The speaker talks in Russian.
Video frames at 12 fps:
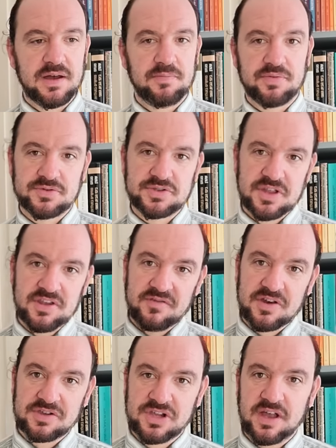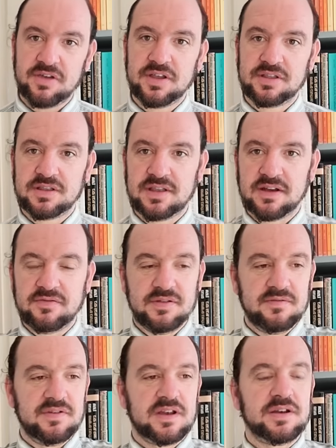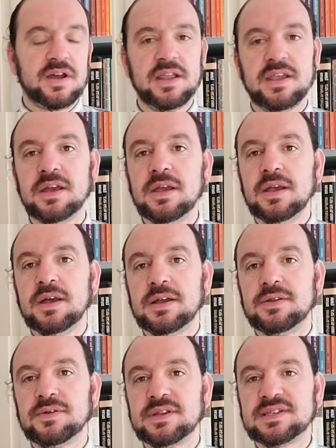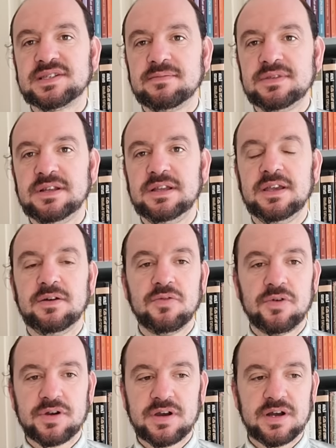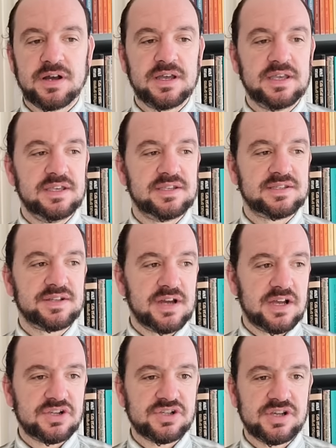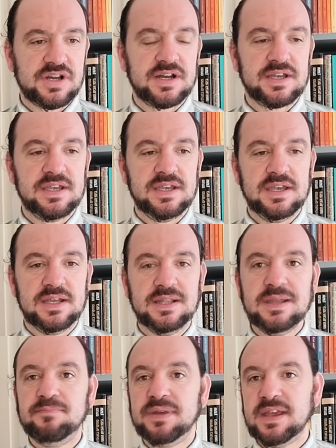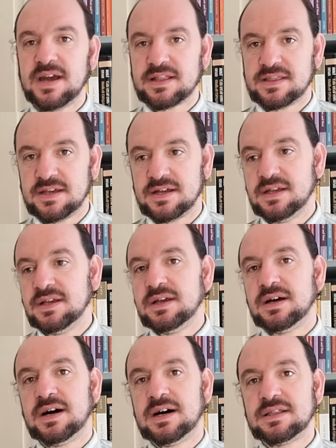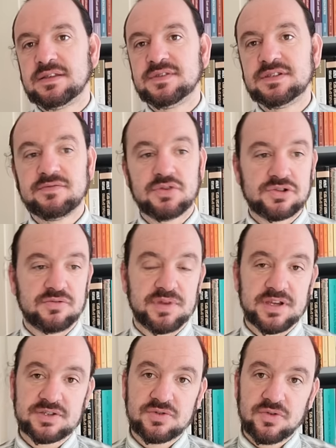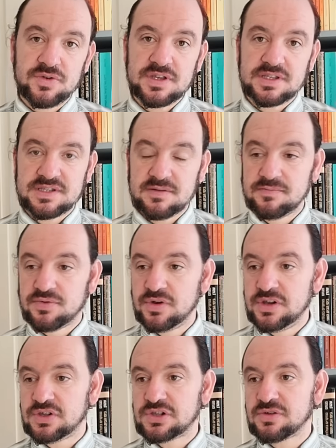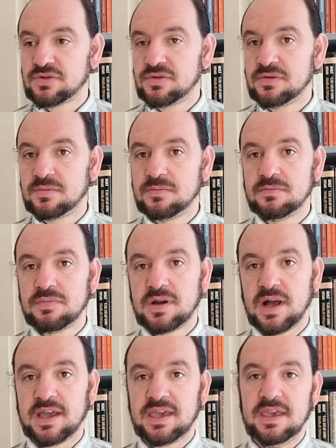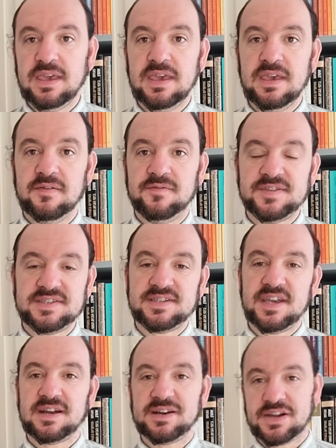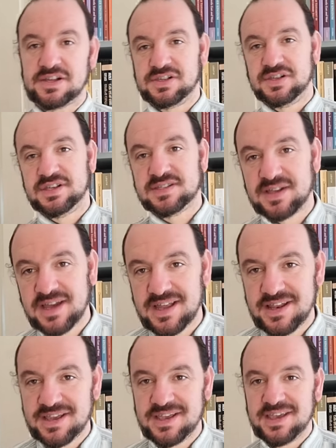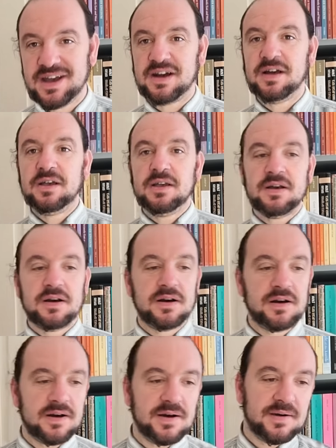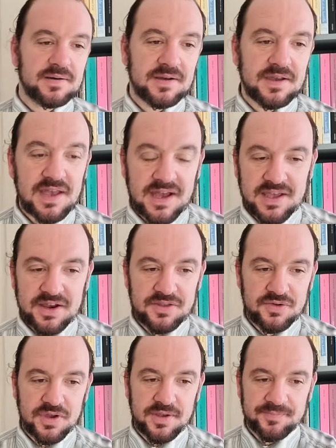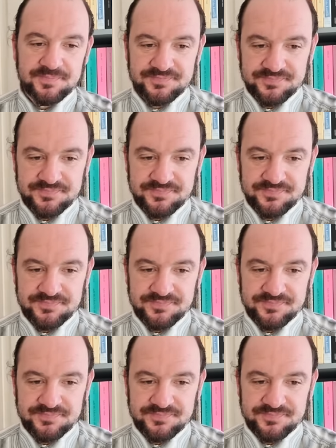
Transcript: просто не выражаю это так в экране, но на самом деле и горко, и страшно, и неприятно – от всего, что происходит, тем более, что, как и все граждане Израиля, я, э, я коренной